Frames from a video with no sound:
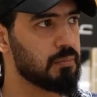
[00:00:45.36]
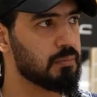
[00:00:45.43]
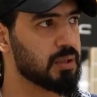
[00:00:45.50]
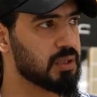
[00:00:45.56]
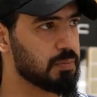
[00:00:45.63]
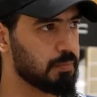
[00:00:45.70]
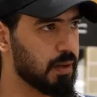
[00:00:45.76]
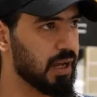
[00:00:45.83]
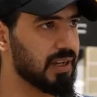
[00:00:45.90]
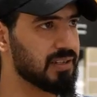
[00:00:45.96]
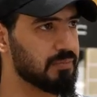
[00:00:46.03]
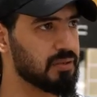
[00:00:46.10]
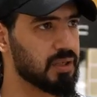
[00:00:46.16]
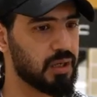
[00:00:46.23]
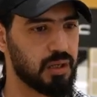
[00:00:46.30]
بس
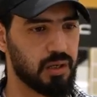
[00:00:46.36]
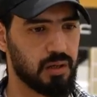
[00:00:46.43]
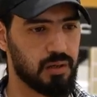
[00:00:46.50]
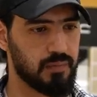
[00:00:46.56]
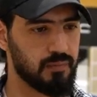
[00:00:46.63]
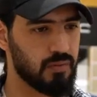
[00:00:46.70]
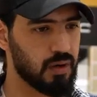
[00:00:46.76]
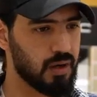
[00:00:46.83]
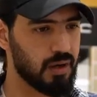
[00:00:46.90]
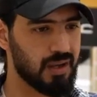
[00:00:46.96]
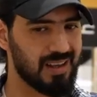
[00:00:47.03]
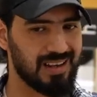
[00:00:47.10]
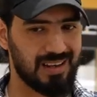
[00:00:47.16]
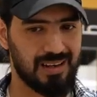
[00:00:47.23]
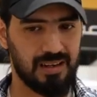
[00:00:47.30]
بحجم صغير
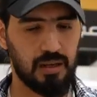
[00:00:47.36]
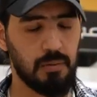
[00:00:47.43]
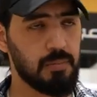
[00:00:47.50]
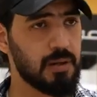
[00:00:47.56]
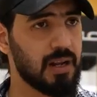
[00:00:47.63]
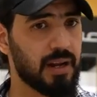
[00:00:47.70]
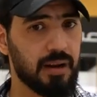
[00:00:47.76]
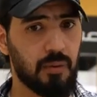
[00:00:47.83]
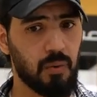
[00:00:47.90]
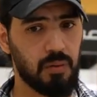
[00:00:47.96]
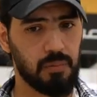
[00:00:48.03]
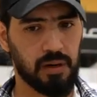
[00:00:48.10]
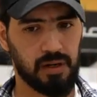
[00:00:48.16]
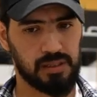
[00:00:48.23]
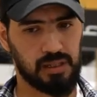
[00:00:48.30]
ابل انا اول
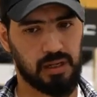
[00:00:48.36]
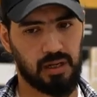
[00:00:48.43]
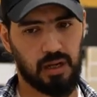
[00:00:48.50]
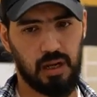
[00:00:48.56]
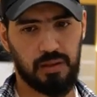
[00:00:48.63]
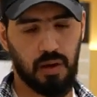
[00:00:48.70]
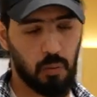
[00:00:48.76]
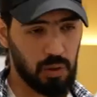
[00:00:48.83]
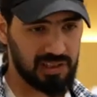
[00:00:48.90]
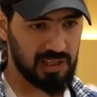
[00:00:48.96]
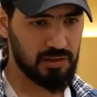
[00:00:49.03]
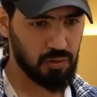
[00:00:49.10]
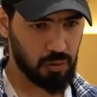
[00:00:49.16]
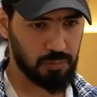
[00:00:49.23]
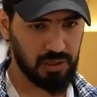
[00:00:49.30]
مره صراحه هذه اول
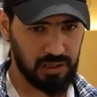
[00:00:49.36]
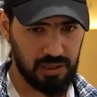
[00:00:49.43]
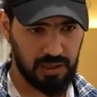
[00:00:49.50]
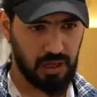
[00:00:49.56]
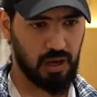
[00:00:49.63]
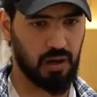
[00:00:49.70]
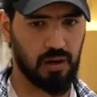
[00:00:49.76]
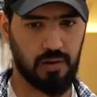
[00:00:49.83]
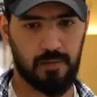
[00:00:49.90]
تجربه لي ك